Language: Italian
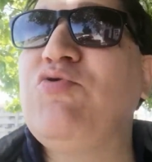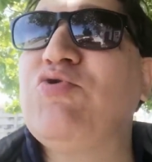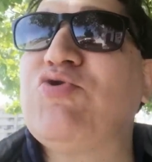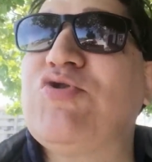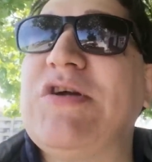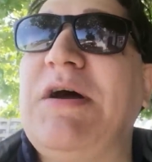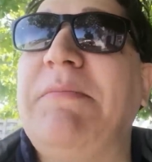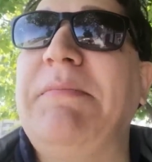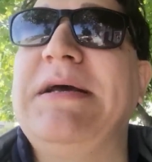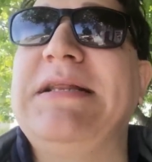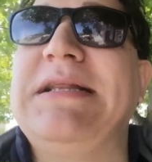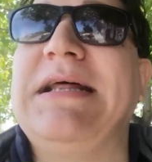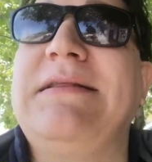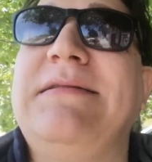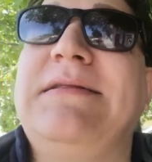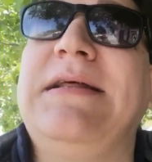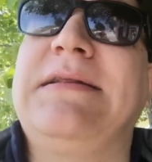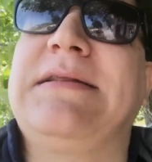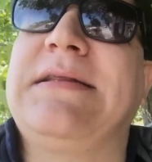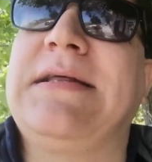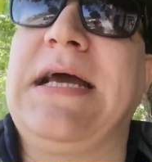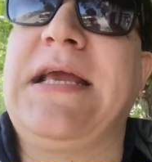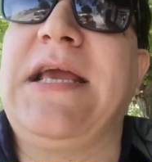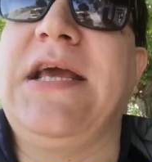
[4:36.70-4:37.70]
giustamente ha
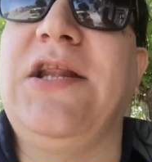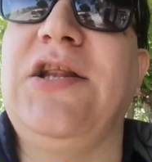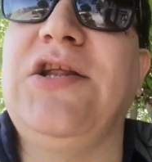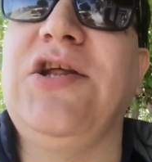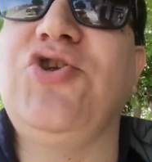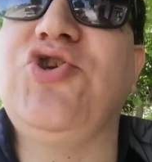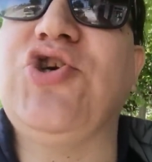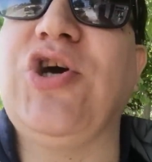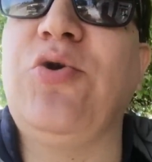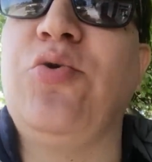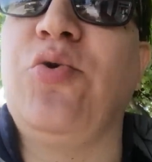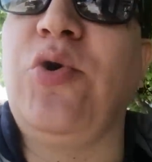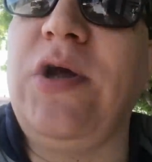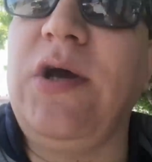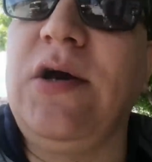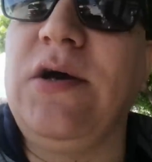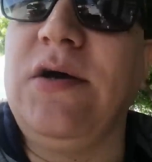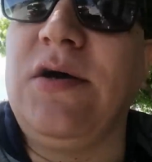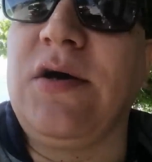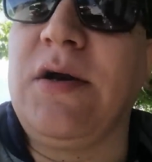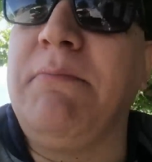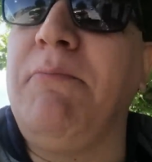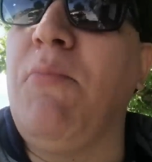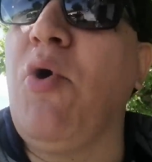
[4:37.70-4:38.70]
detto che chiedete già un
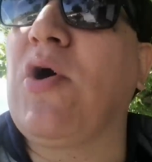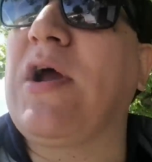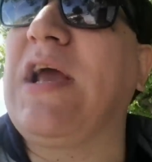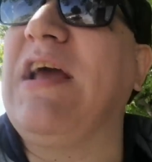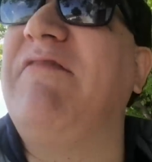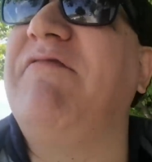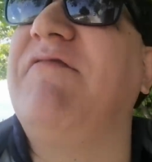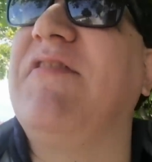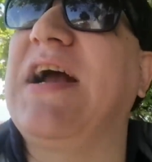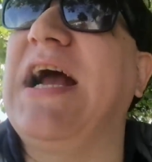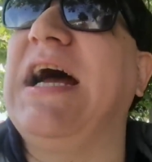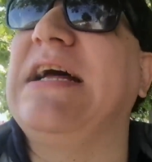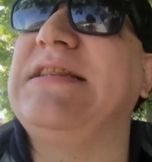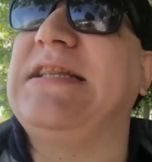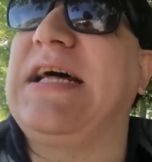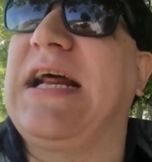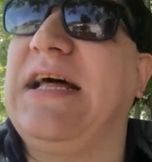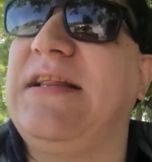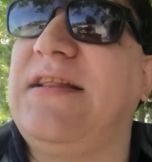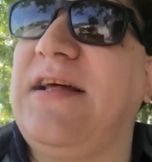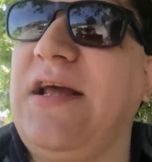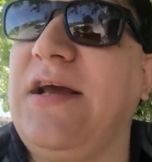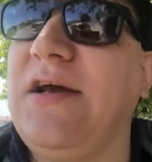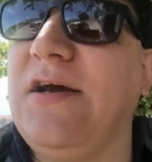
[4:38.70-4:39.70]
rigore, mo che vi
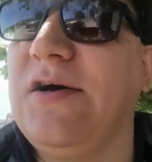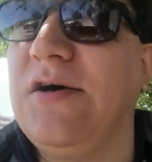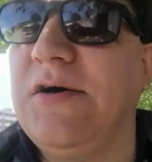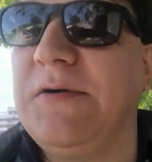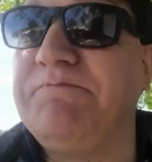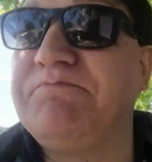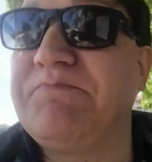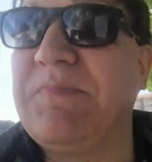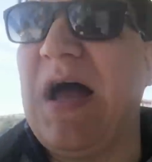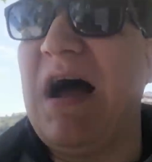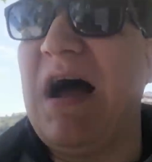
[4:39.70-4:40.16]
cadano tre rigore,